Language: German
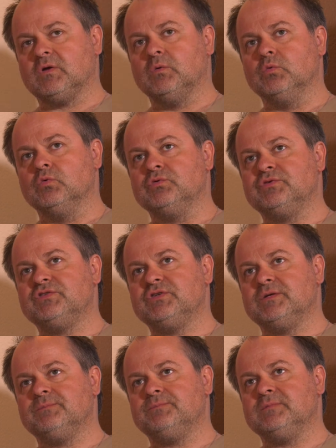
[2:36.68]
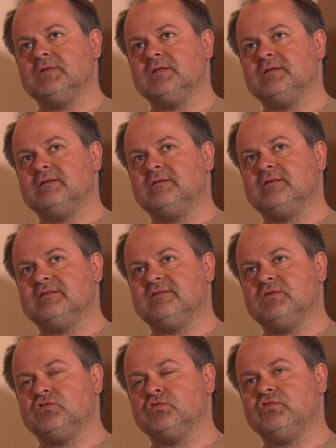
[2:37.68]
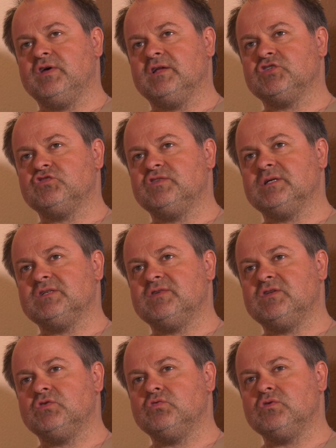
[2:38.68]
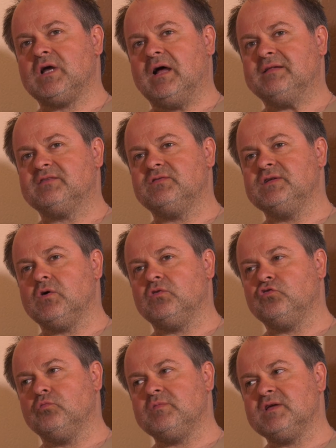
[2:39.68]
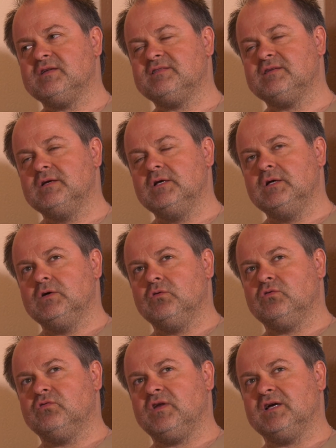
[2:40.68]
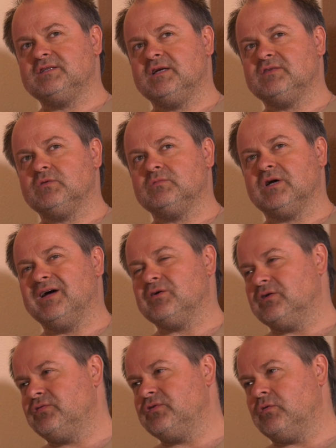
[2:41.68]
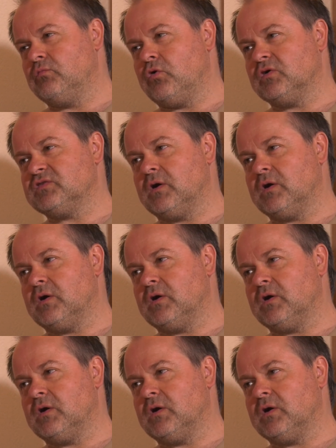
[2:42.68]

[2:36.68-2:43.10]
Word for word: Und ähm, das ist insofern schwierig, wenn du nachts viel konsumierst und vielleicht erst um drei oder vier Uhr morgens